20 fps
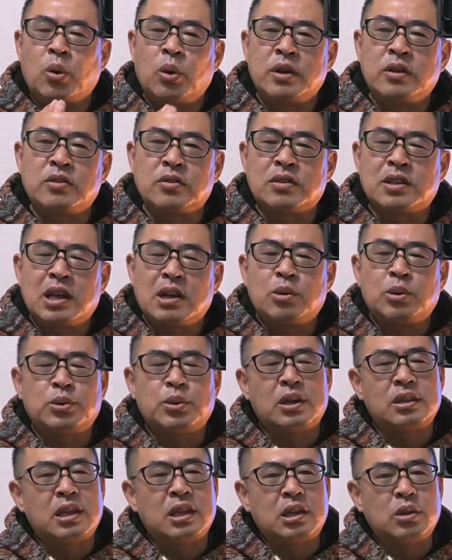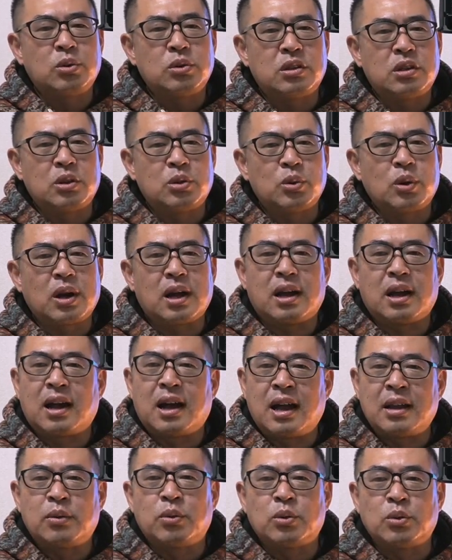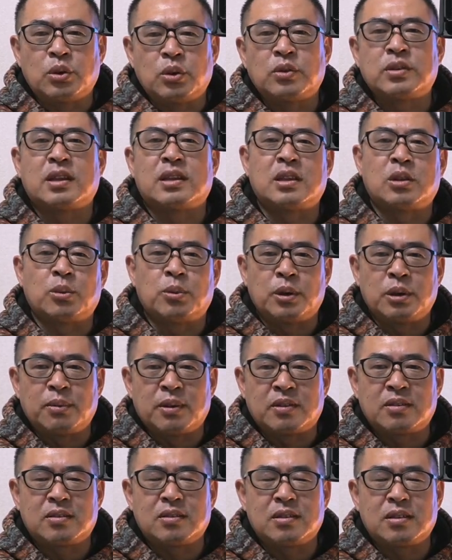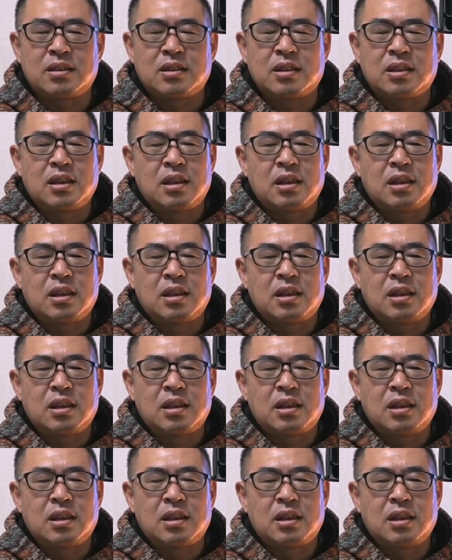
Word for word: オーエス 使うことができるっていうのが iPhone の良さだと思います。